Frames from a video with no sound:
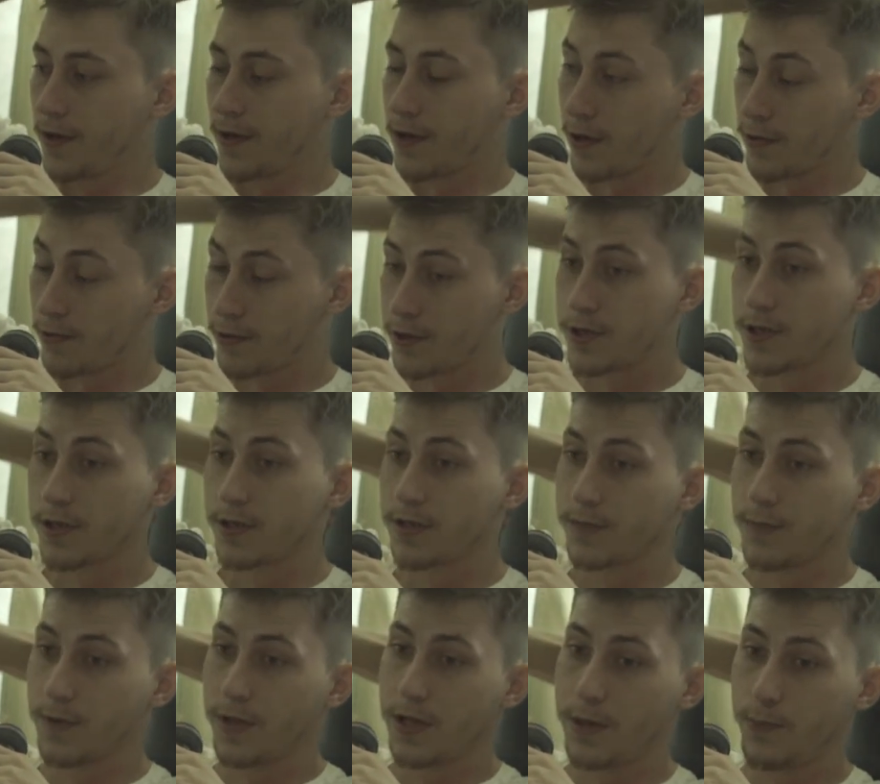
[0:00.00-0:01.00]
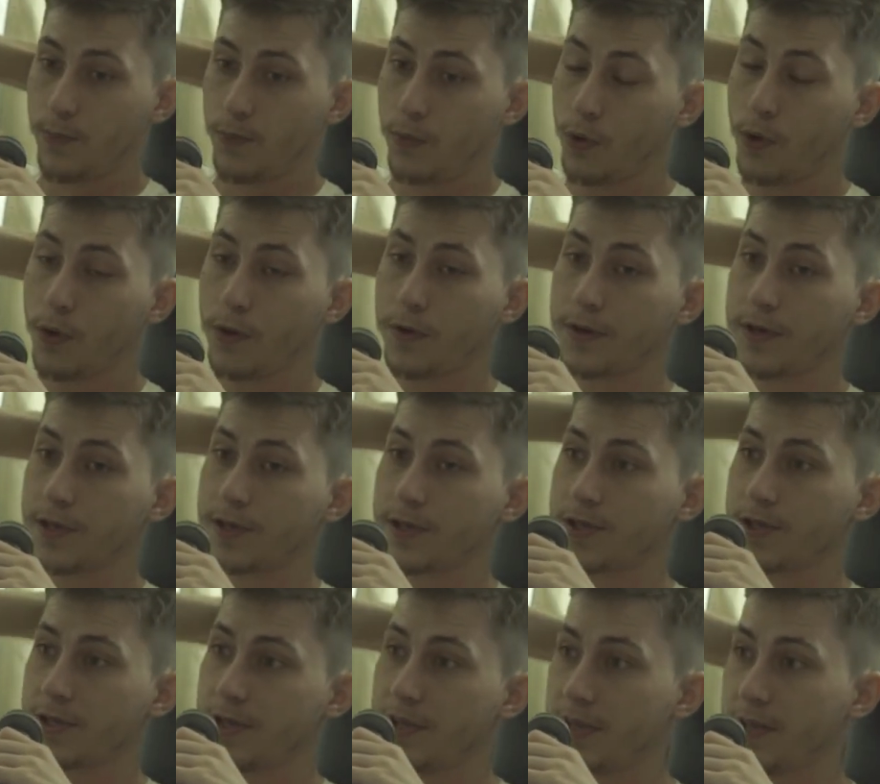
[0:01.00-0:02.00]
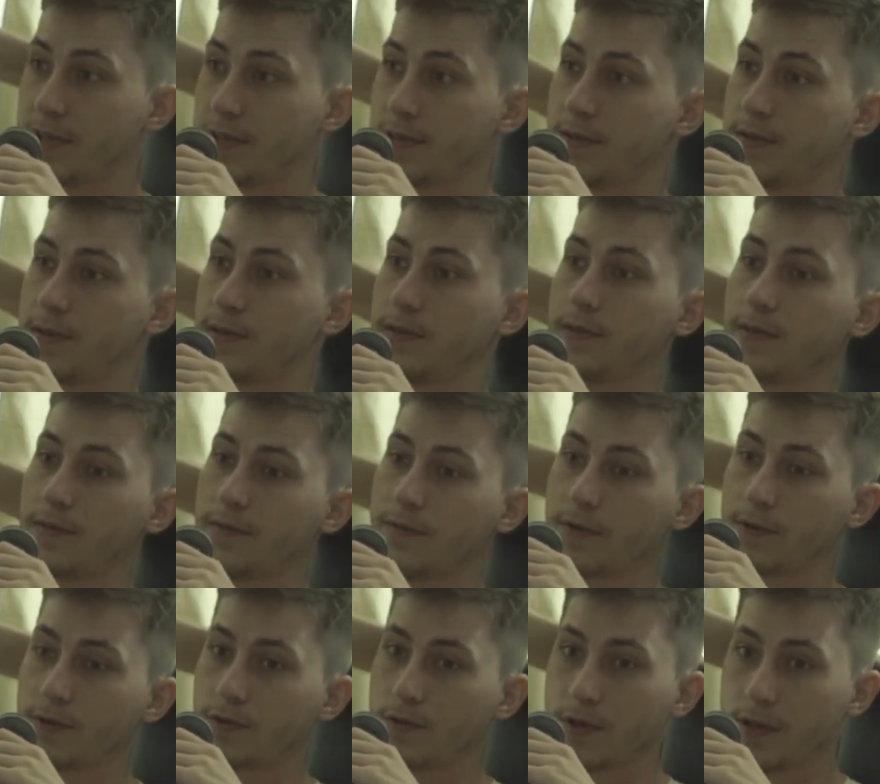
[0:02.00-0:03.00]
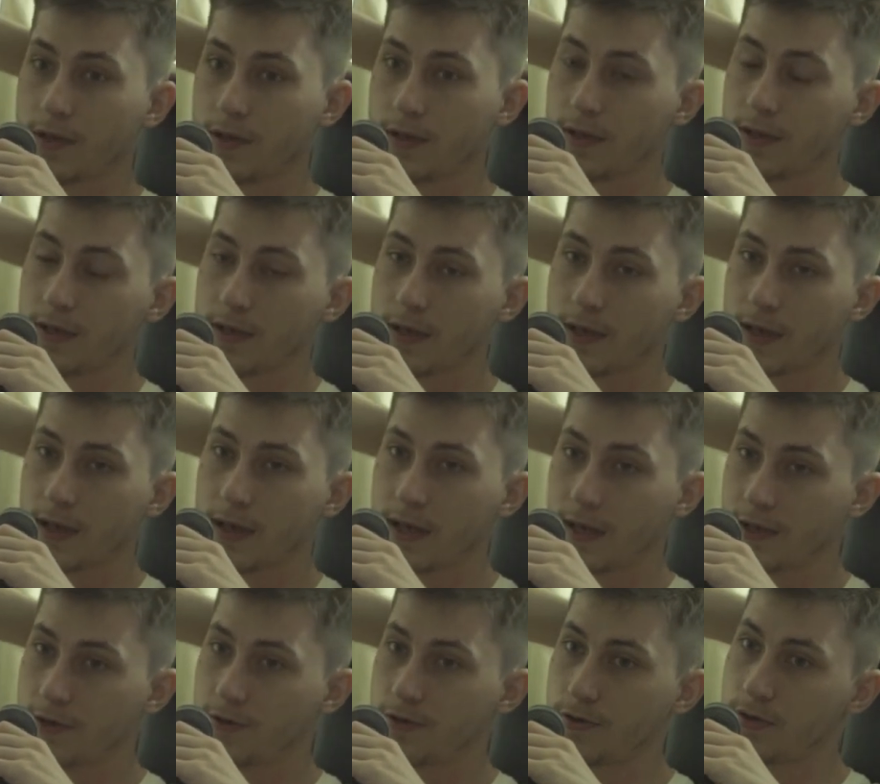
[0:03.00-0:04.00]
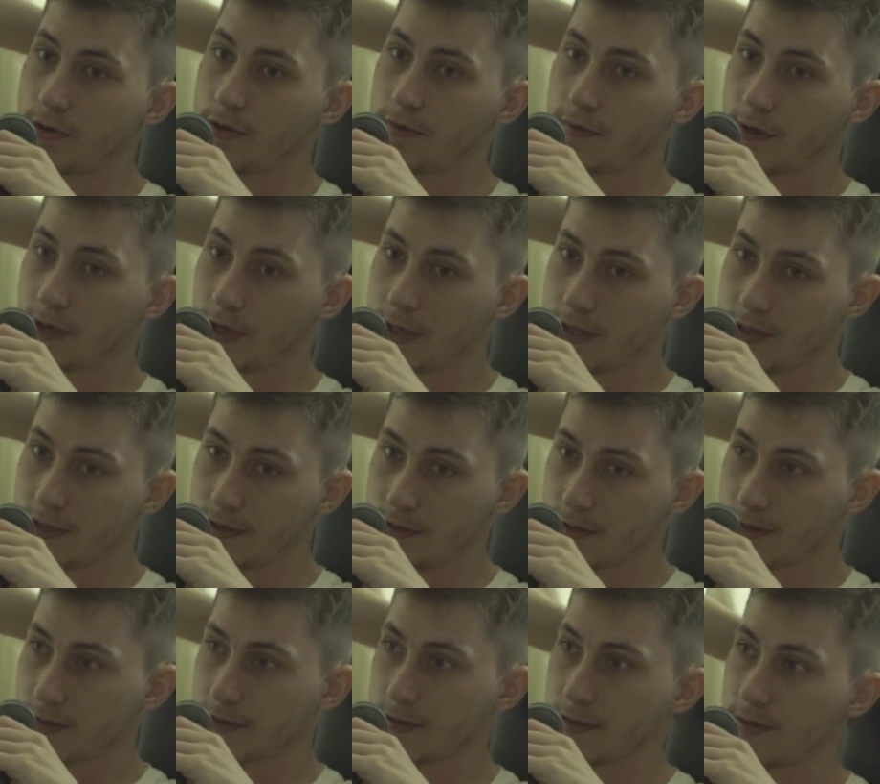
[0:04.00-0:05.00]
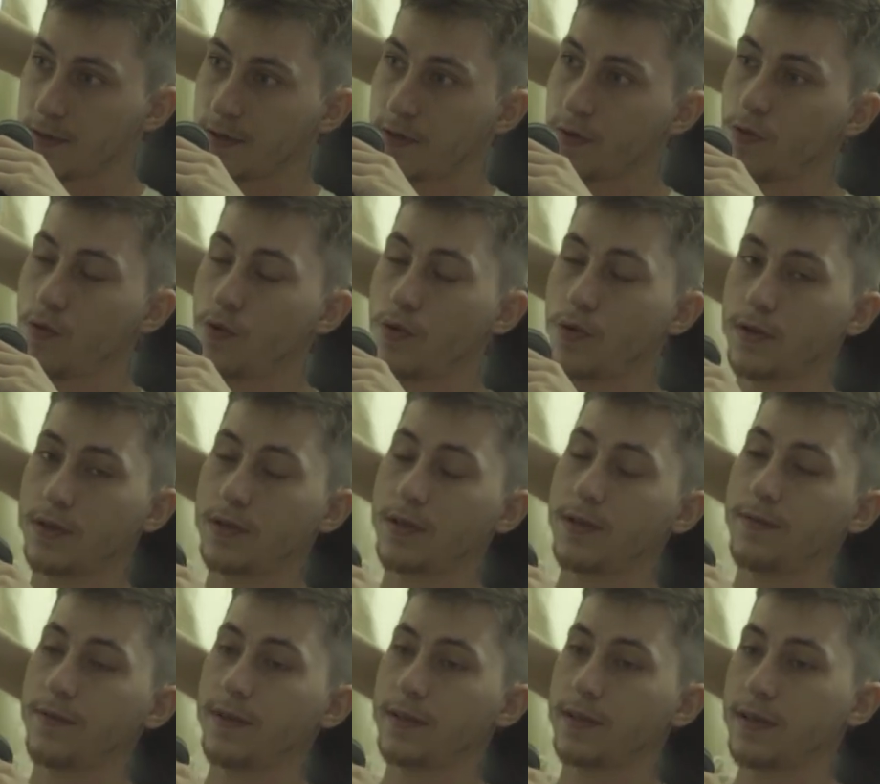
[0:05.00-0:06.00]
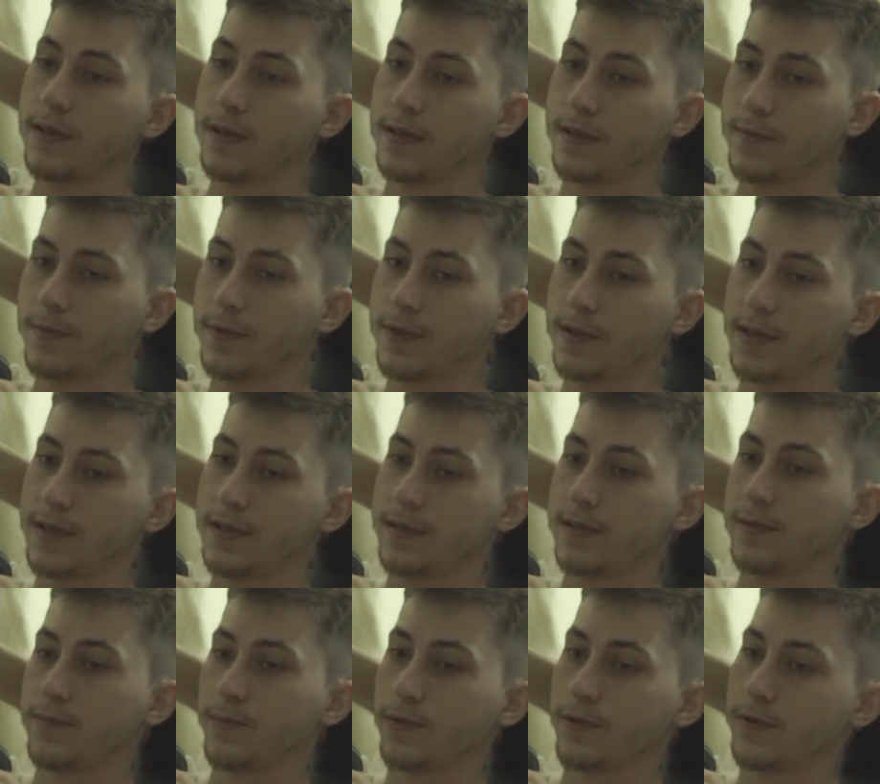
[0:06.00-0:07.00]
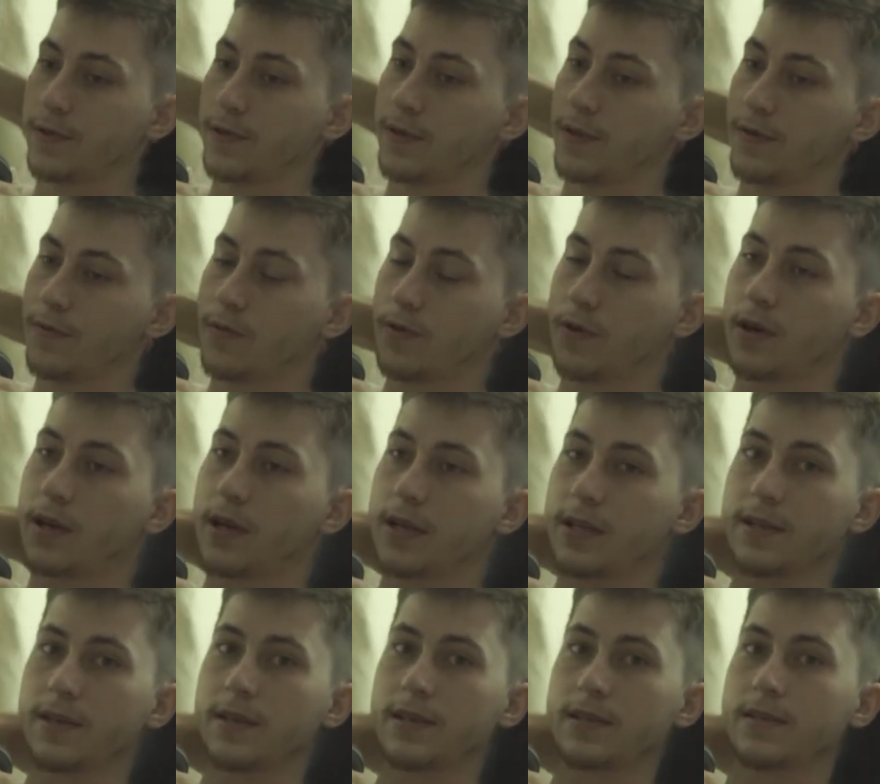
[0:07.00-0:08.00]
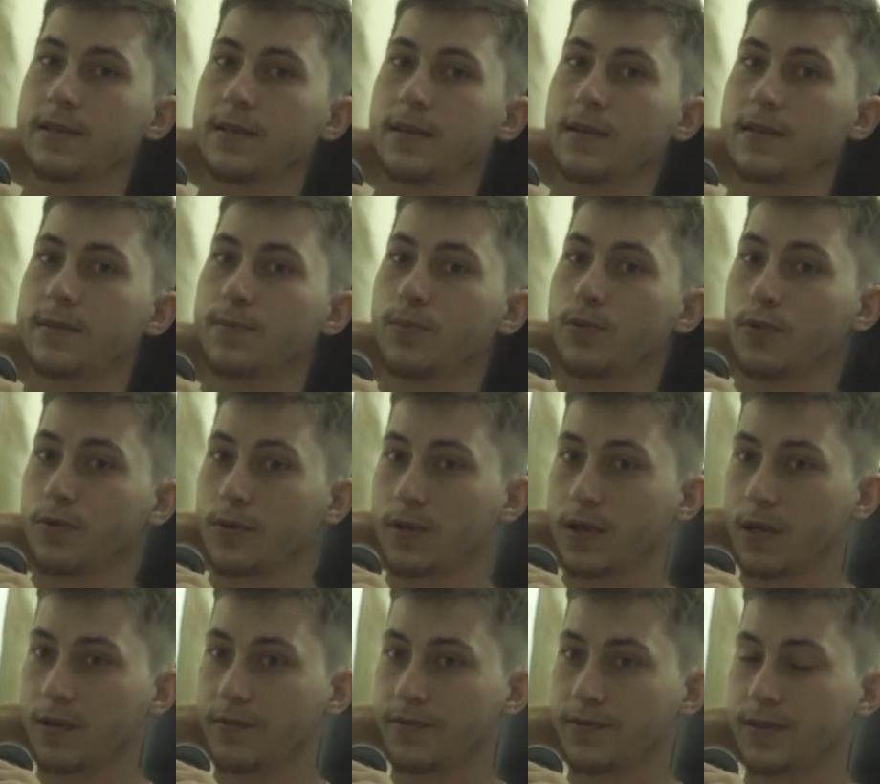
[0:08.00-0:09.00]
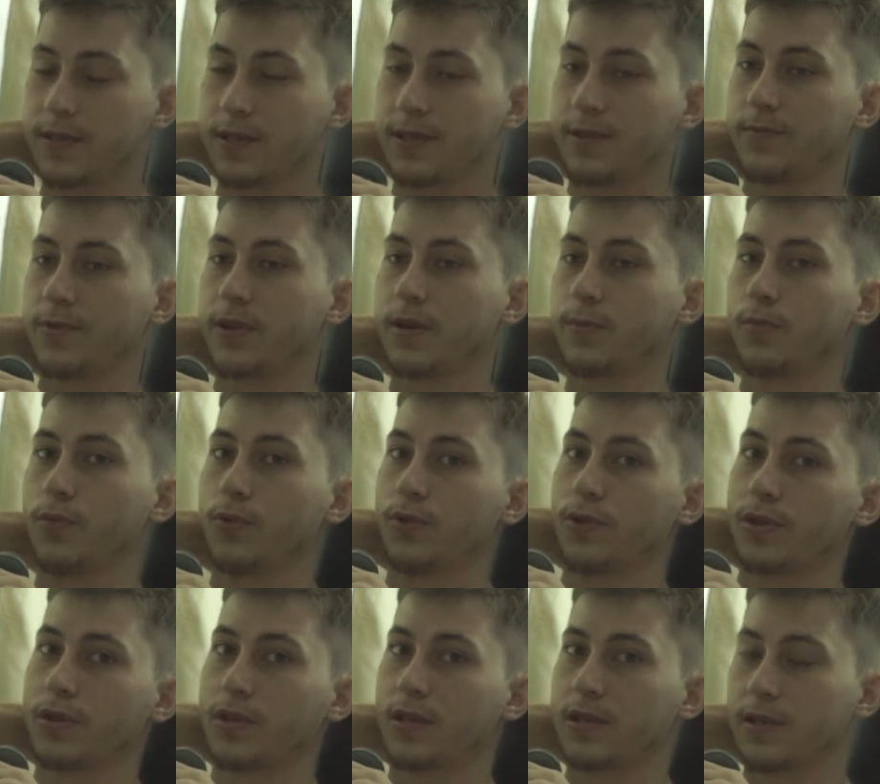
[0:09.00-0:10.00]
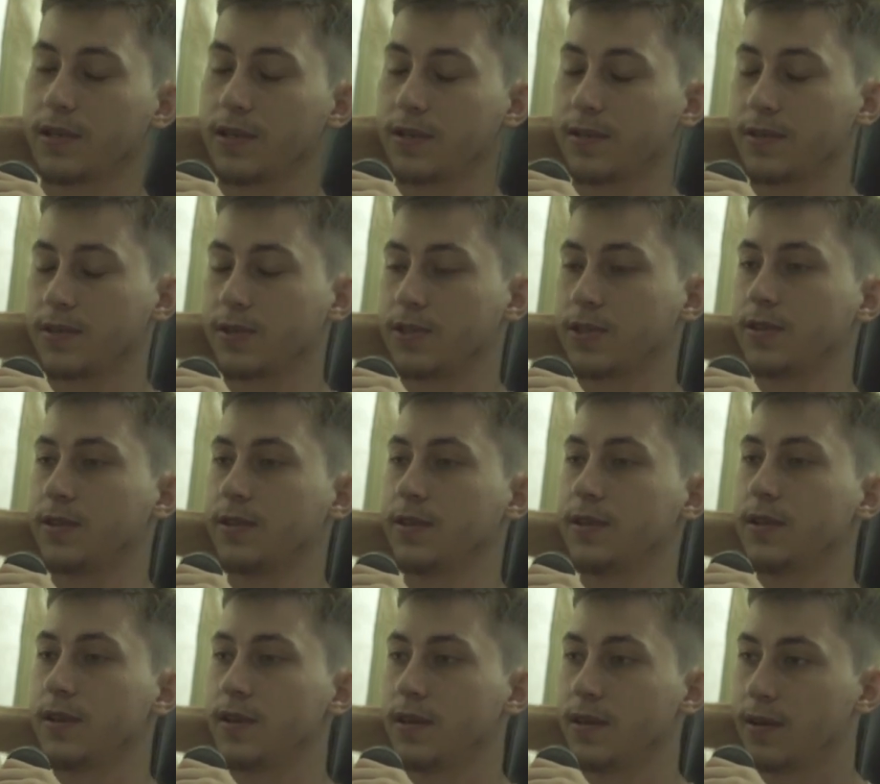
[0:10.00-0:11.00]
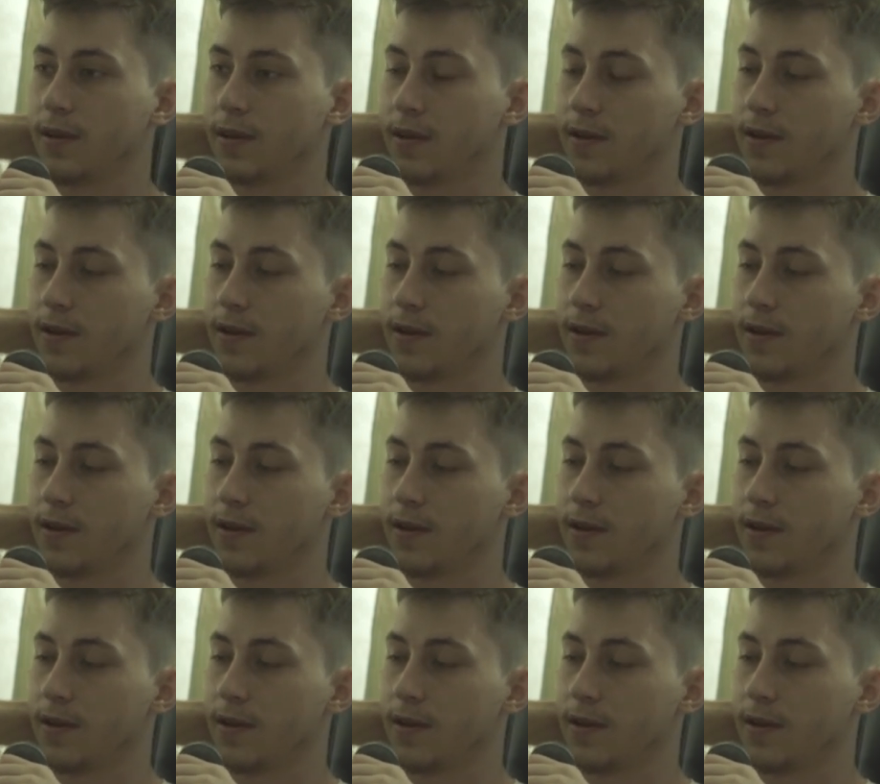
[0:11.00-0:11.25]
Короче, это была полная жесть. И в итоге игра еще не выходила целый год там в открытом тесте после того, как они рас распродали всем наборы Т-34.